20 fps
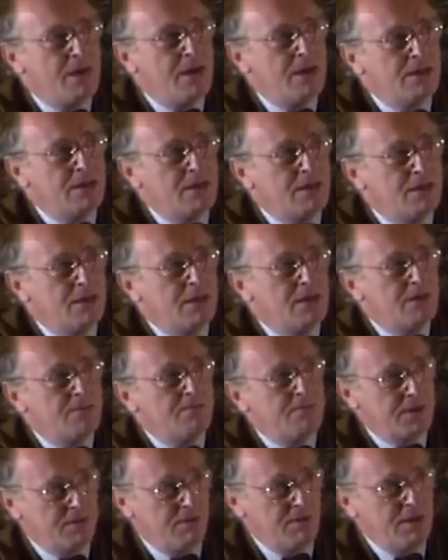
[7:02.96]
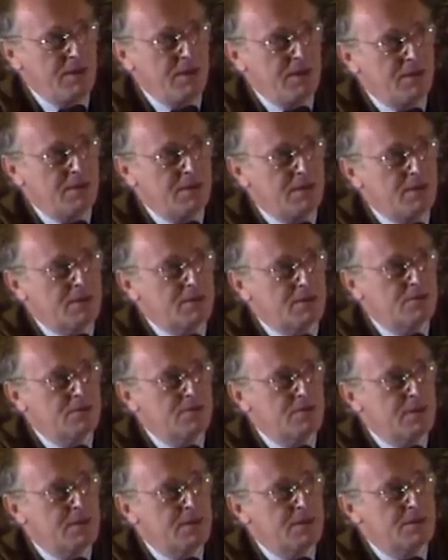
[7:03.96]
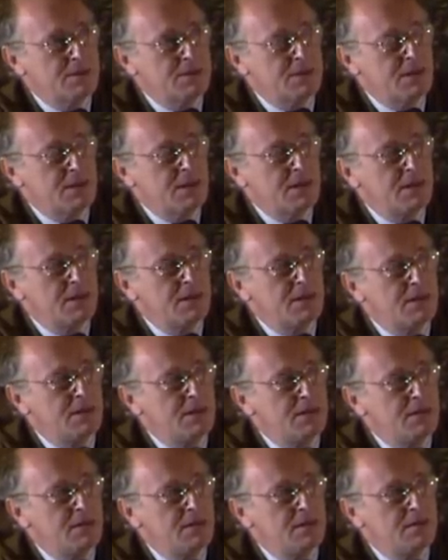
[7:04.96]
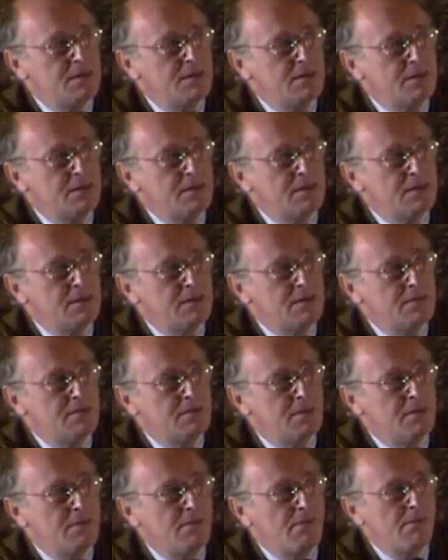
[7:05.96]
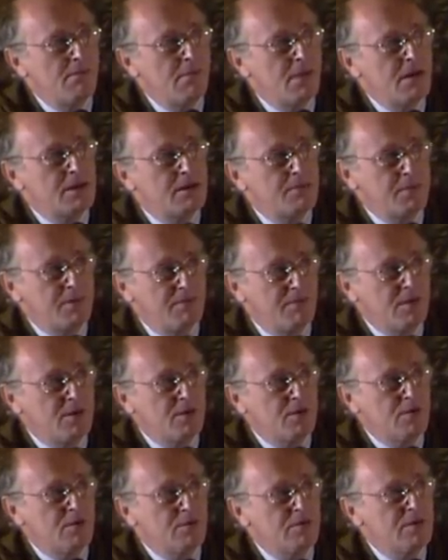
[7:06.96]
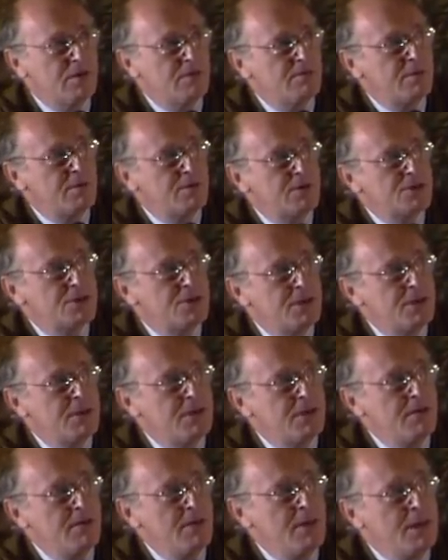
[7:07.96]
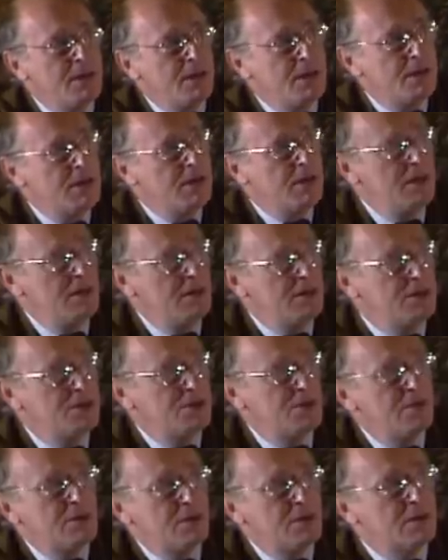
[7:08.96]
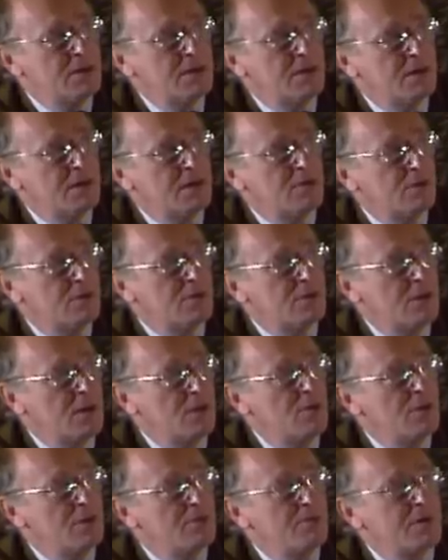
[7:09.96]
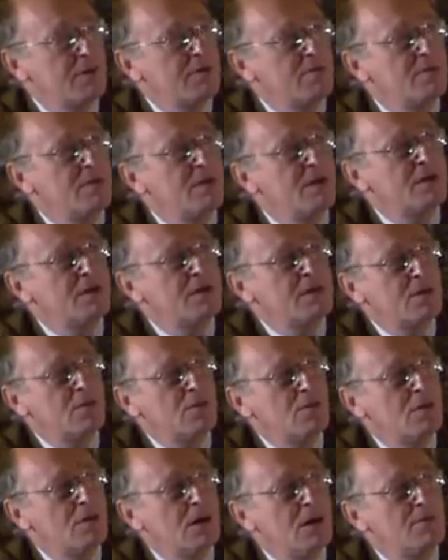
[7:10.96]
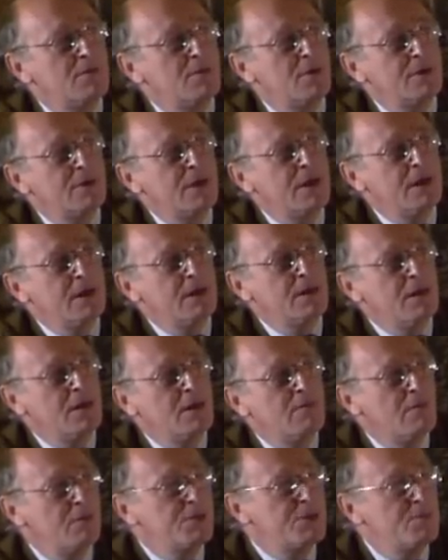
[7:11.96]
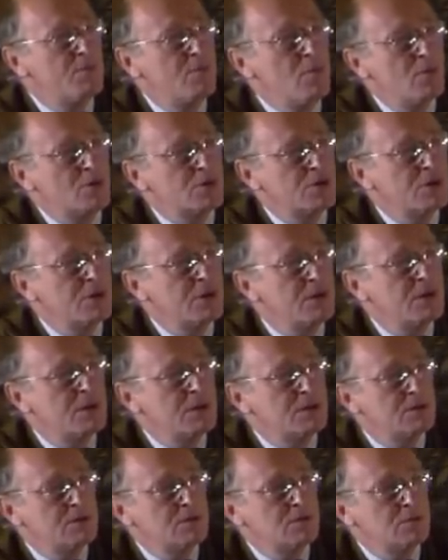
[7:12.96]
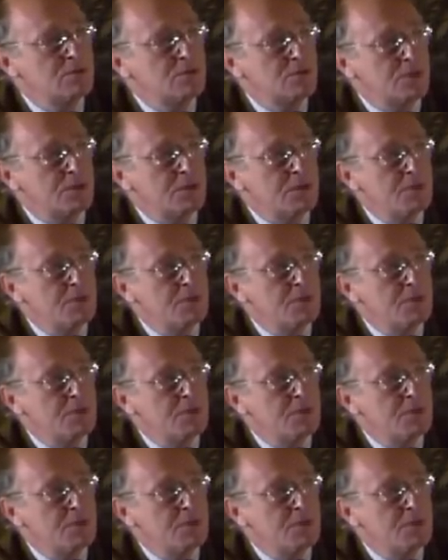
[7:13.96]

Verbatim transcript: это привилегия, разумеется, и э, э, это привилегированное положение, и человека, который так, привилегией такой обладает, в общем, можно и не слушать.